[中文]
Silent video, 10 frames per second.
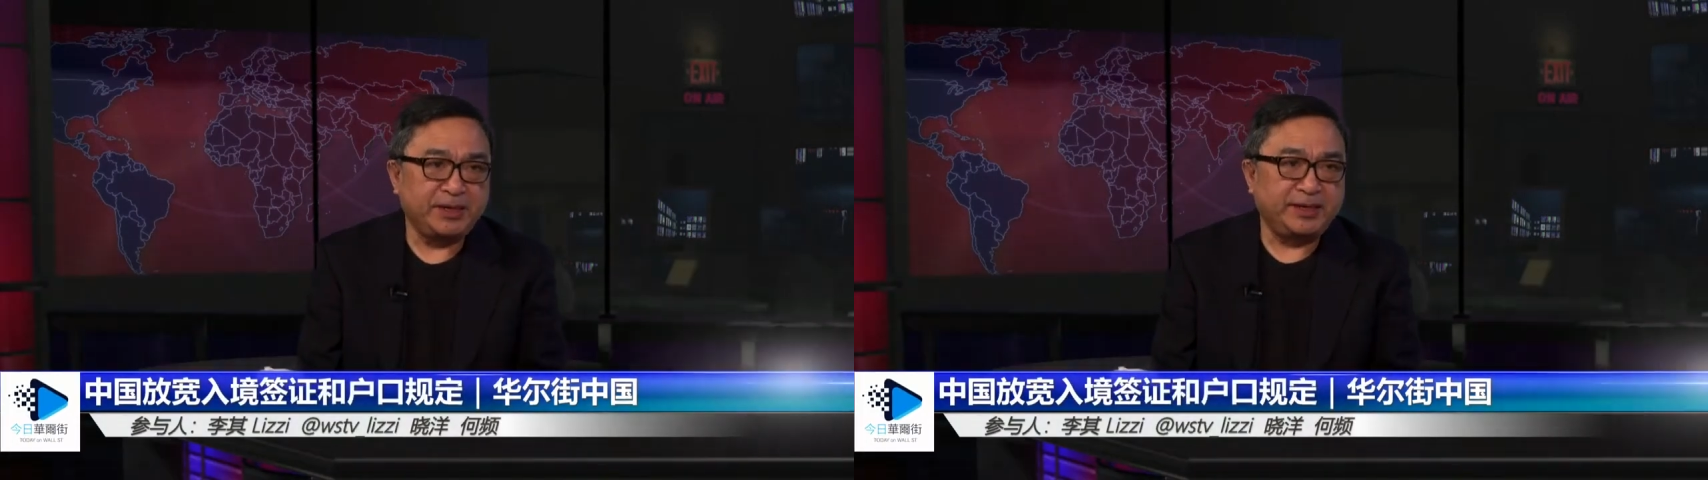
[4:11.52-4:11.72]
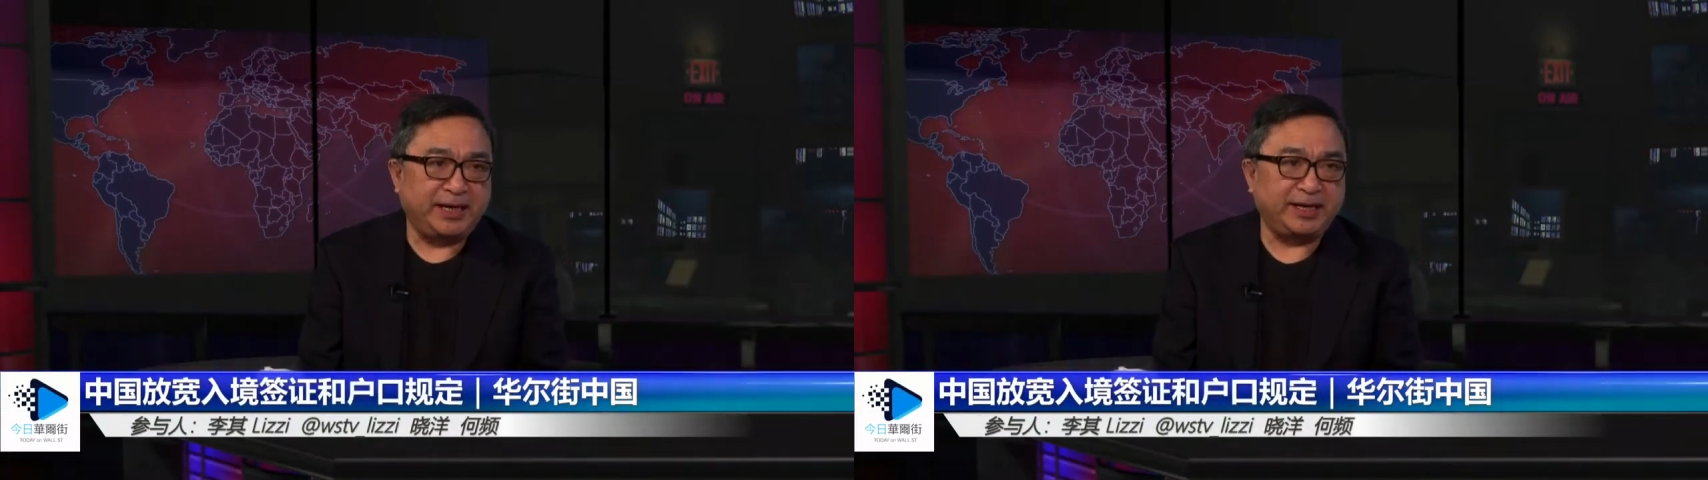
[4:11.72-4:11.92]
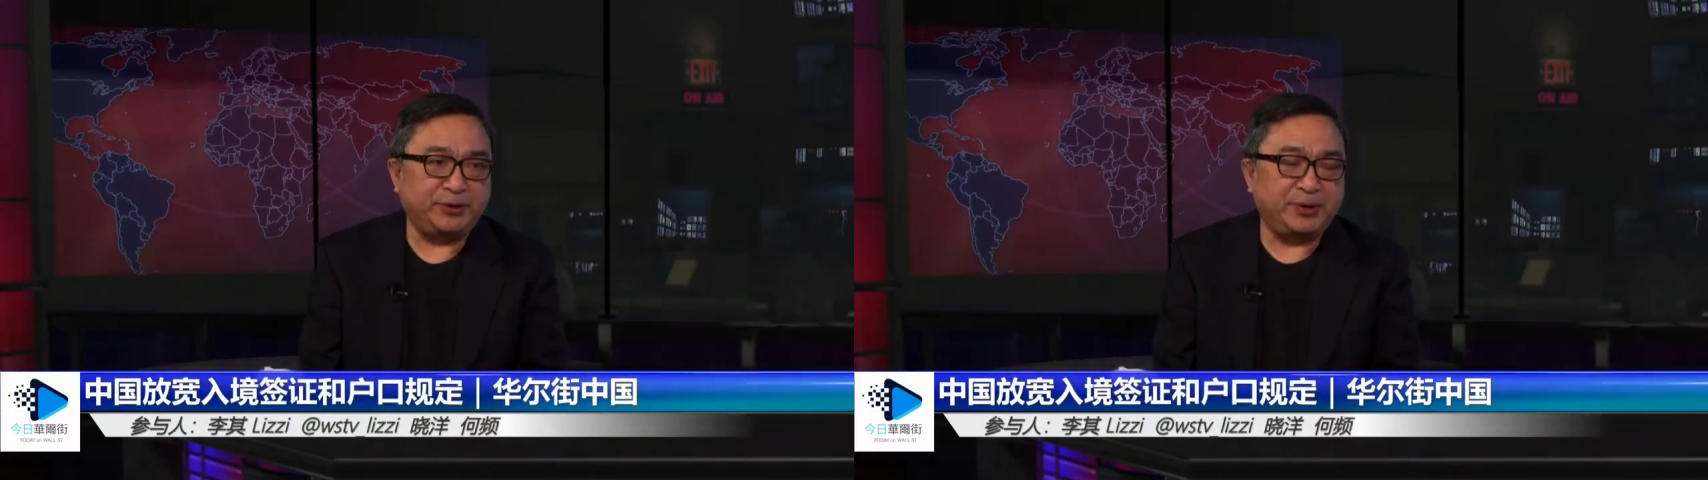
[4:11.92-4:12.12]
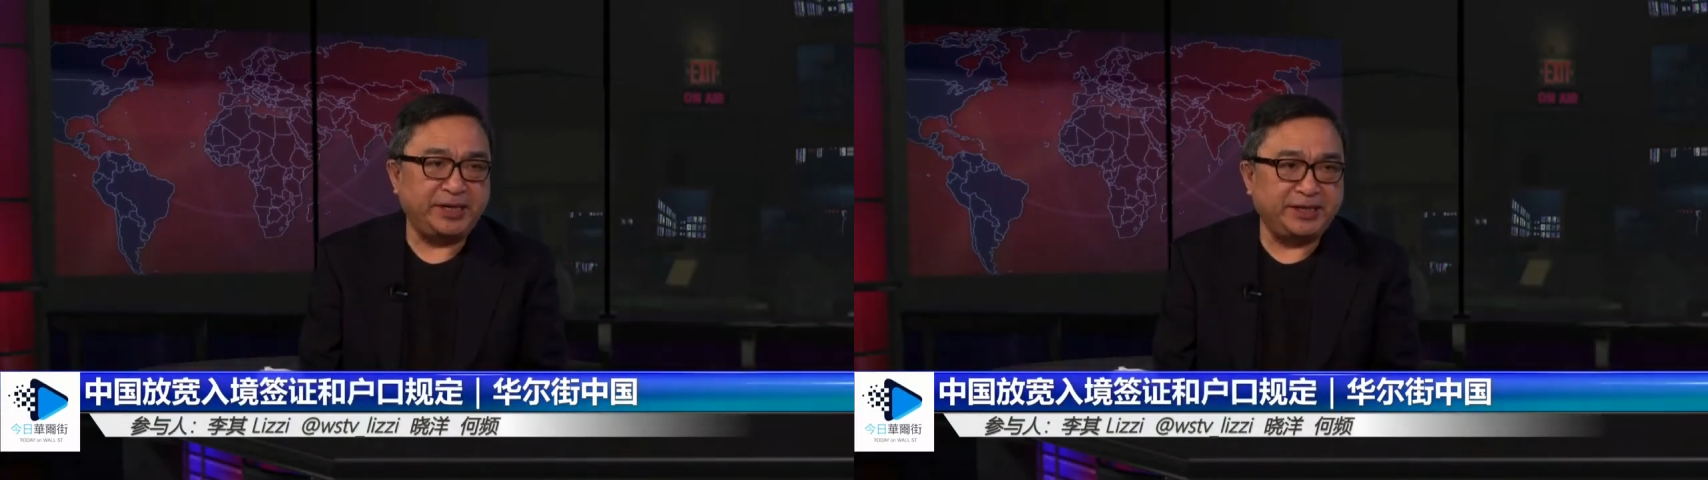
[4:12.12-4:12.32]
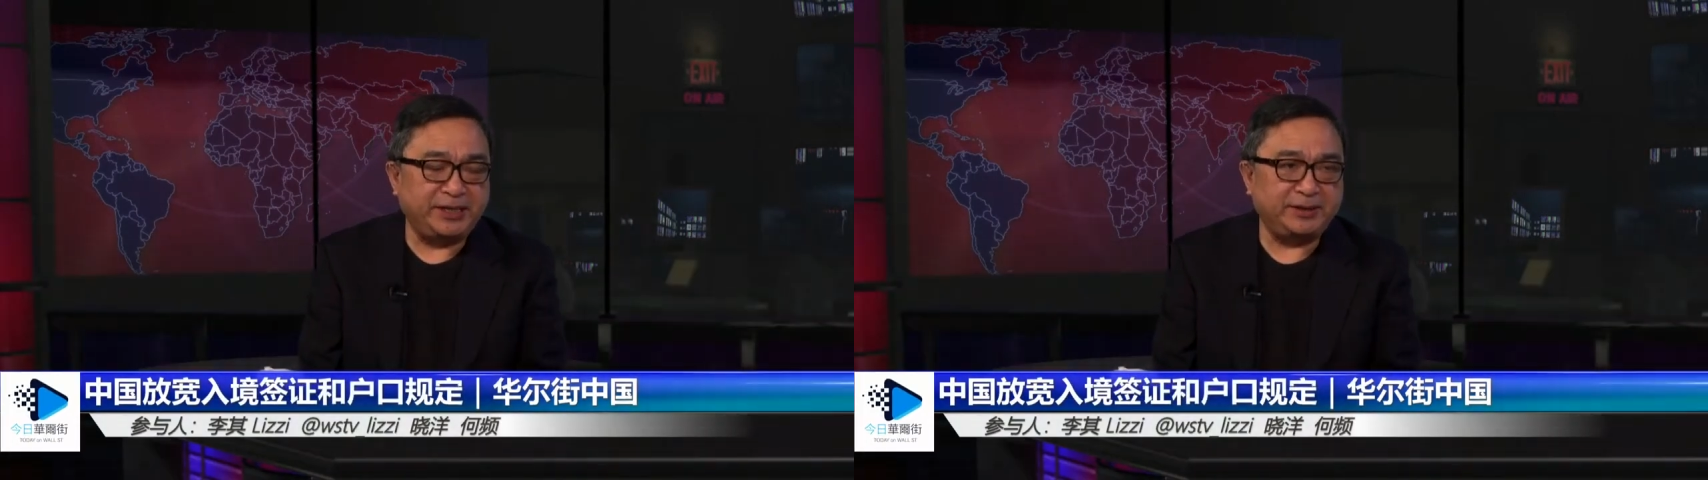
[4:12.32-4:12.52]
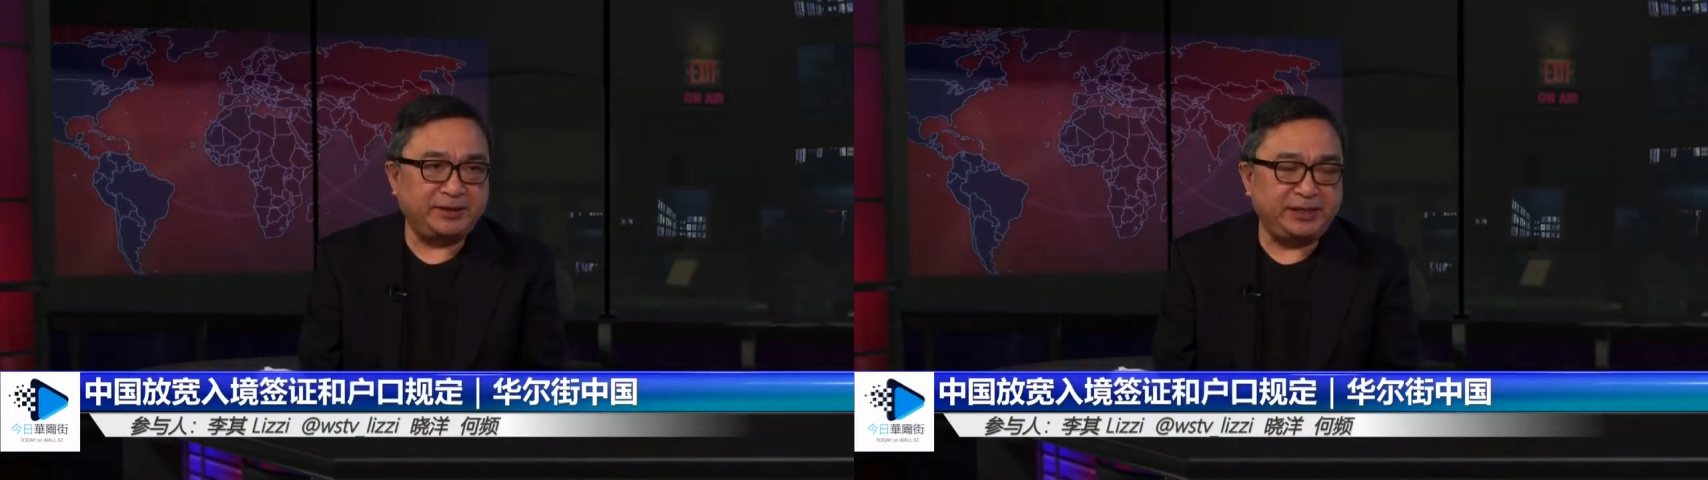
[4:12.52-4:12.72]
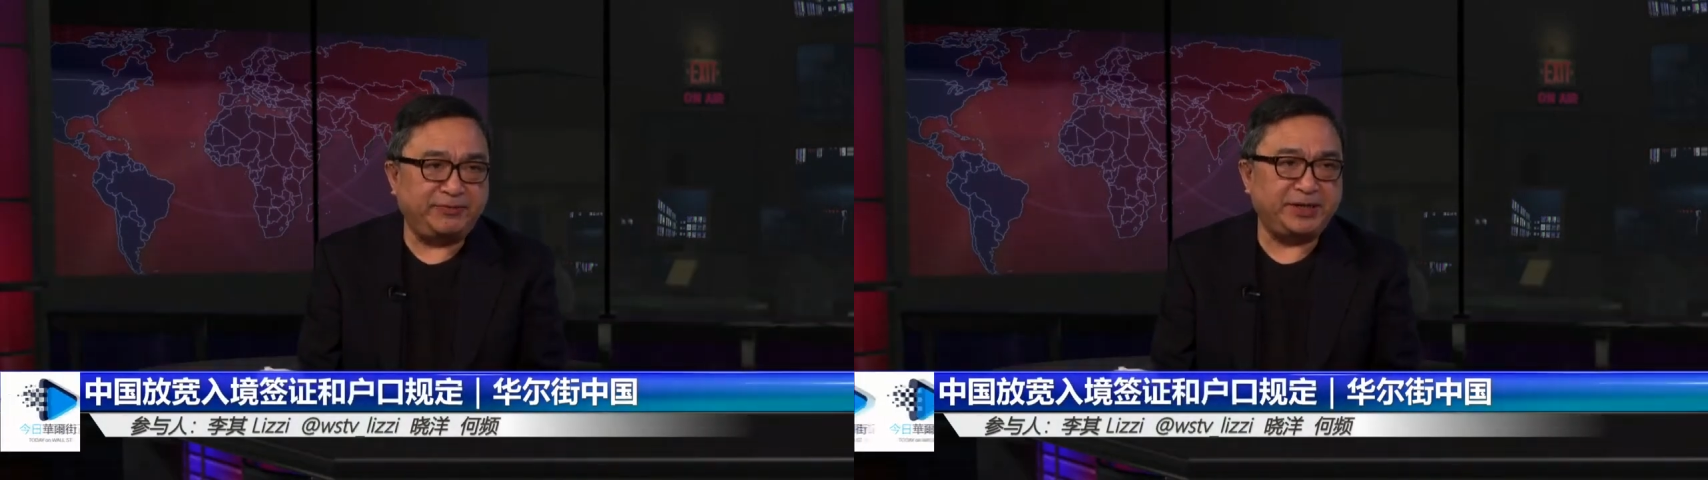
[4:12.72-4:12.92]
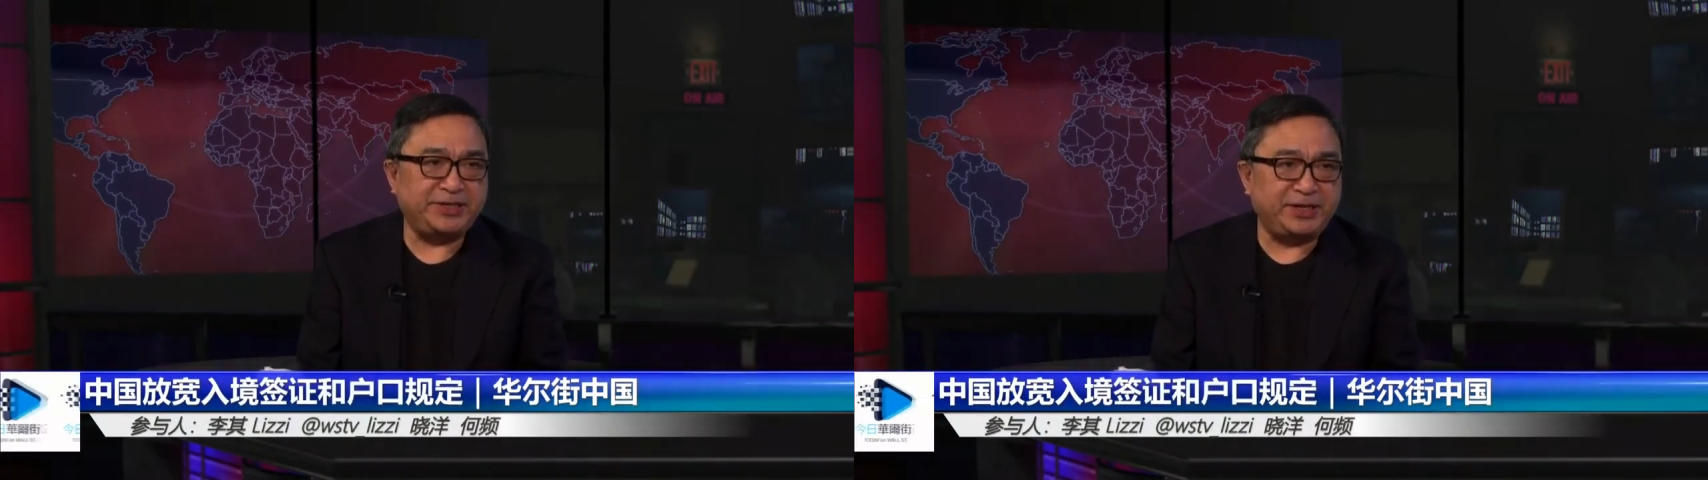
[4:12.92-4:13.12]
啊，有了一个西
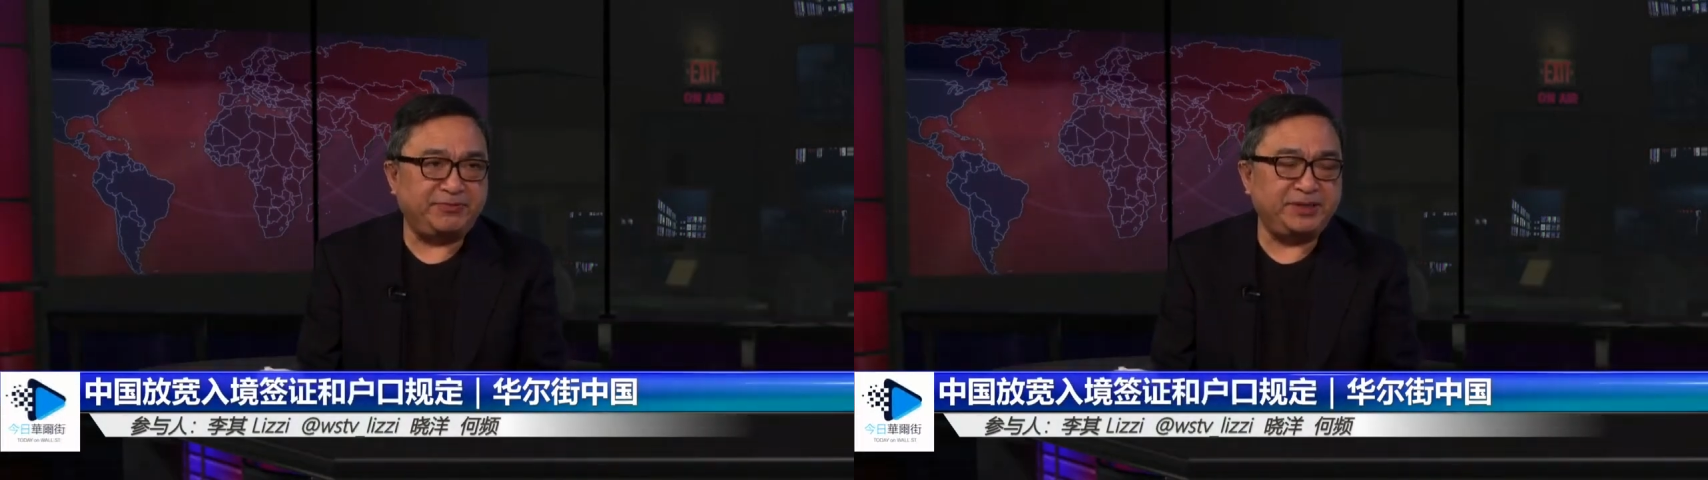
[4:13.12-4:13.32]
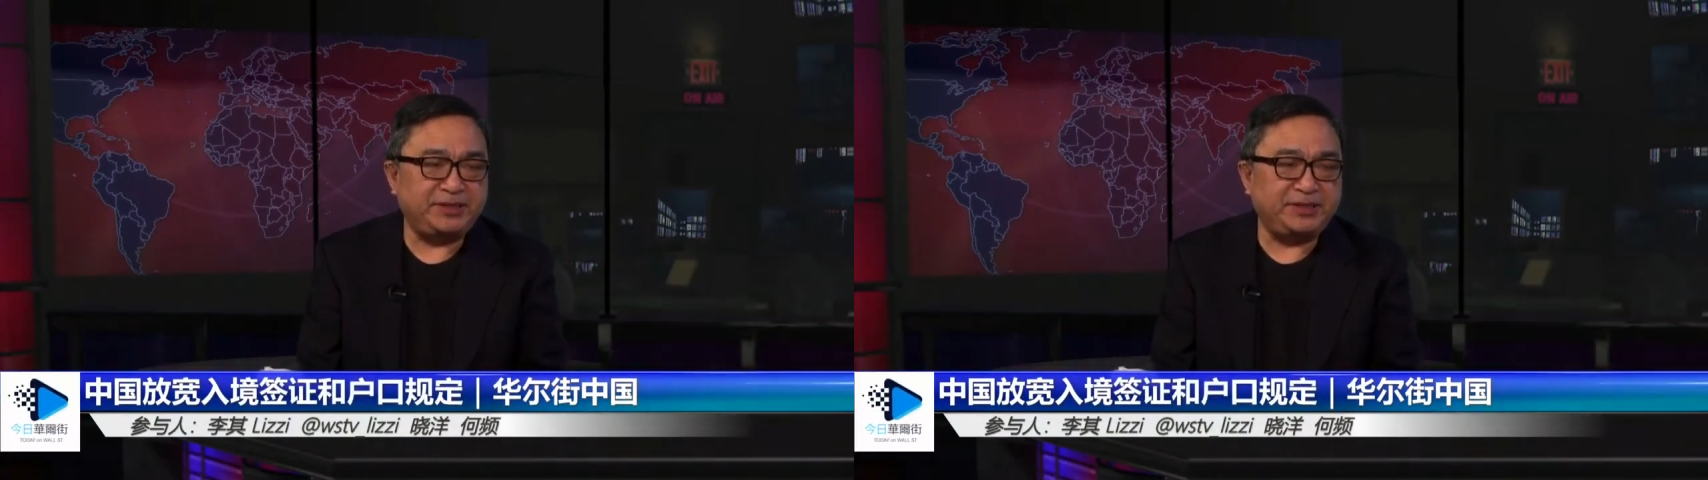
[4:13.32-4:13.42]
方的身份，